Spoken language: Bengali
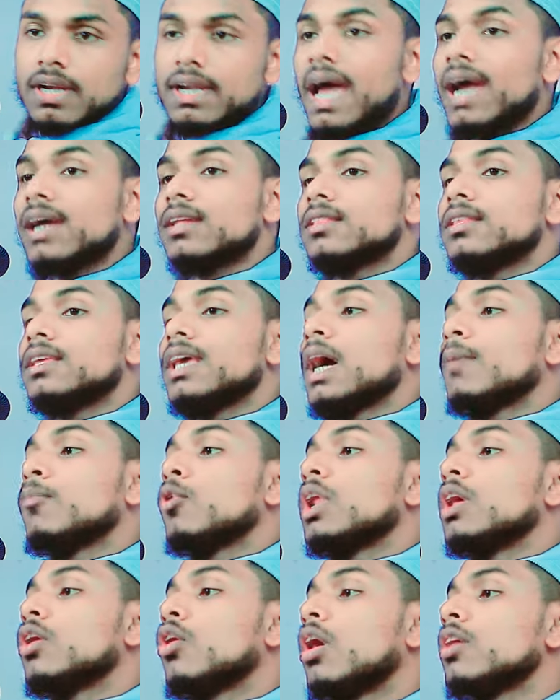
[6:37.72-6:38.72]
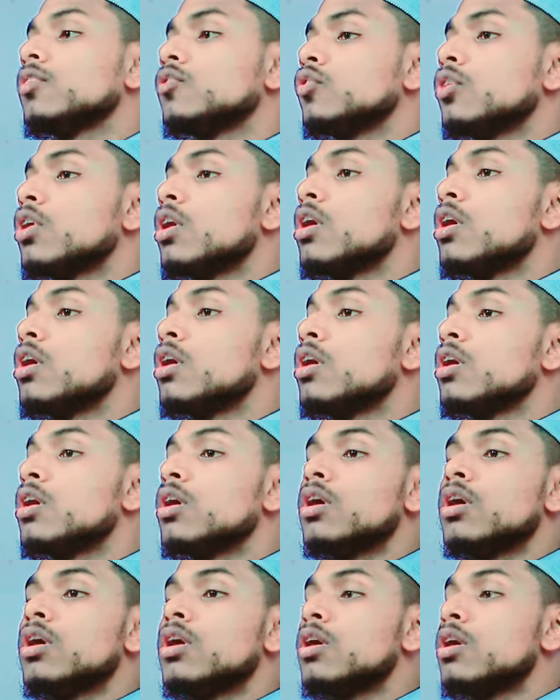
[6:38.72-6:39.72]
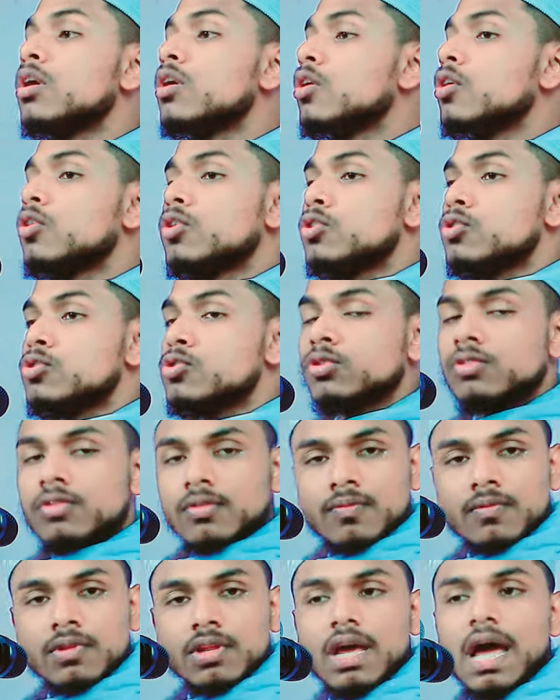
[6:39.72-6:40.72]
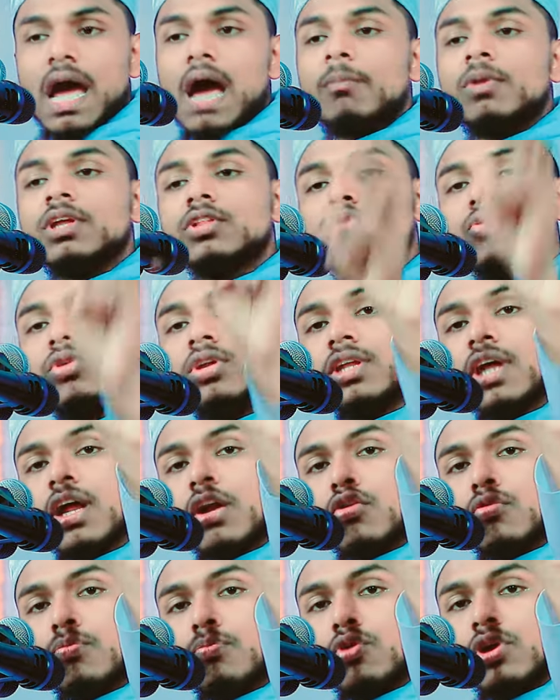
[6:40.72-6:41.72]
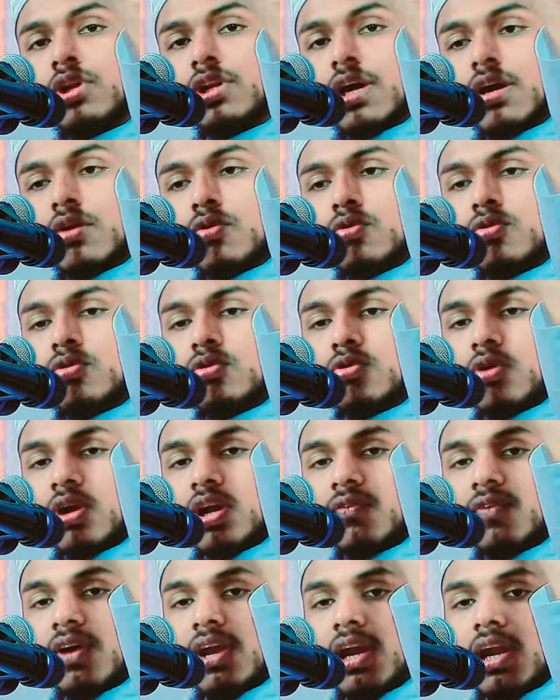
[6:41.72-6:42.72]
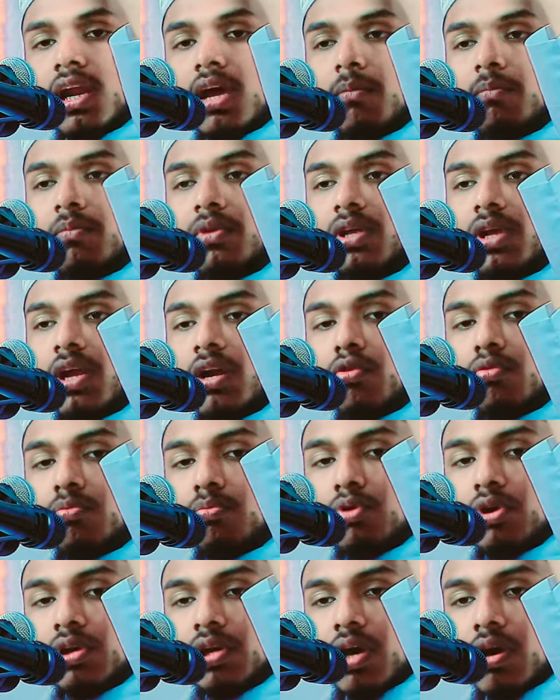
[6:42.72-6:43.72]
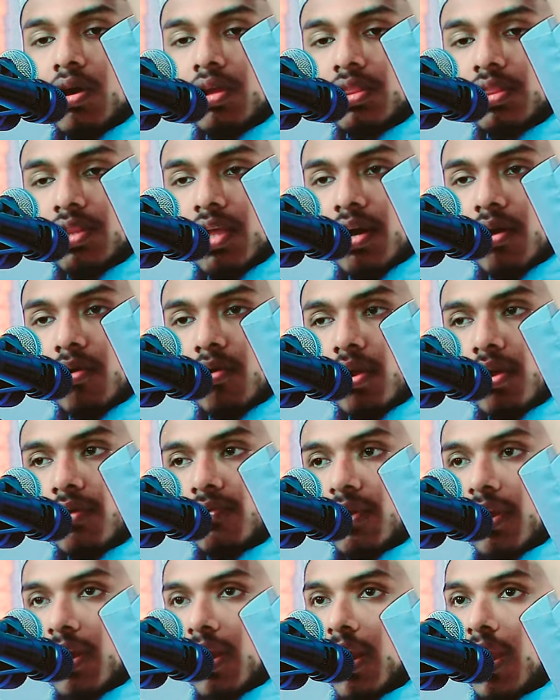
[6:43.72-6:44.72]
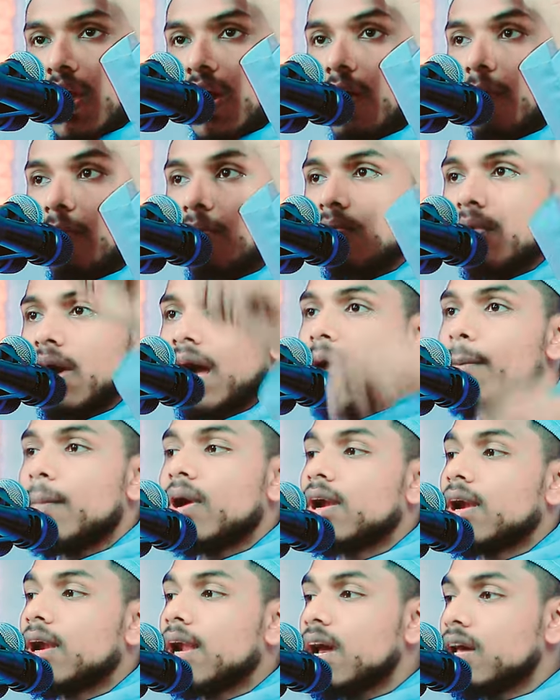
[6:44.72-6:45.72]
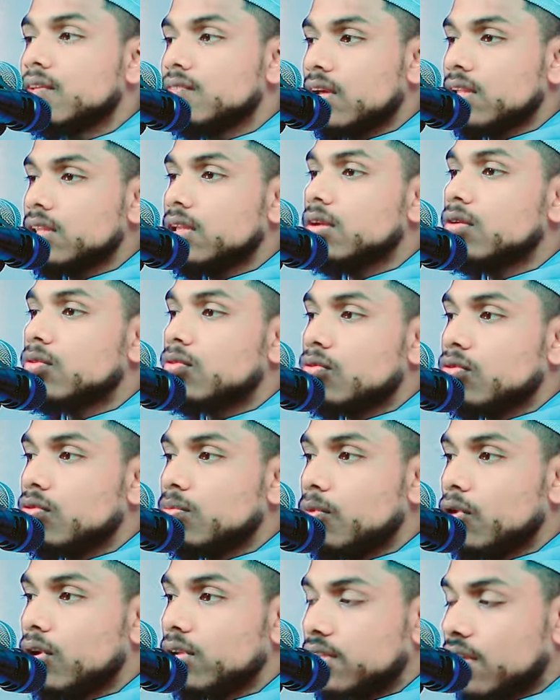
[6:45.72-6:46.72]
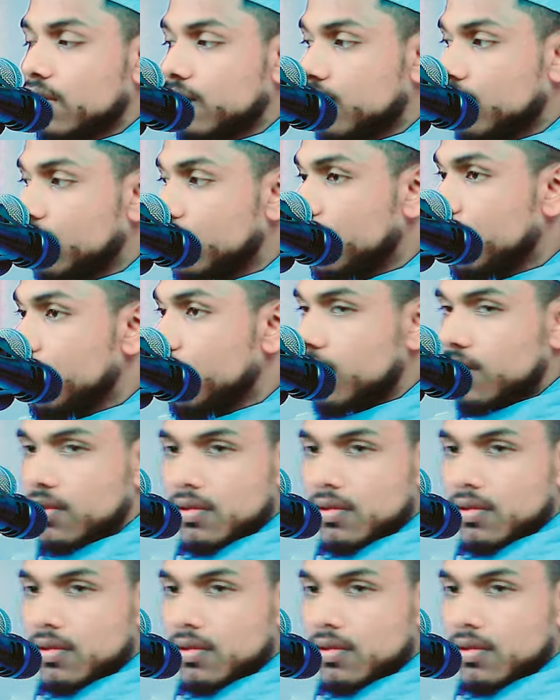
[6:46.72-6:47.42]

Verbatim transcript: ডাক দিয়া বলে হজরত আমি তো নিরানব্বইটা খুন করে ফেললাম নিরানব্বইটা হত্যা করে ফেললাম আমার নাজাতের কোনো পথ আসেনি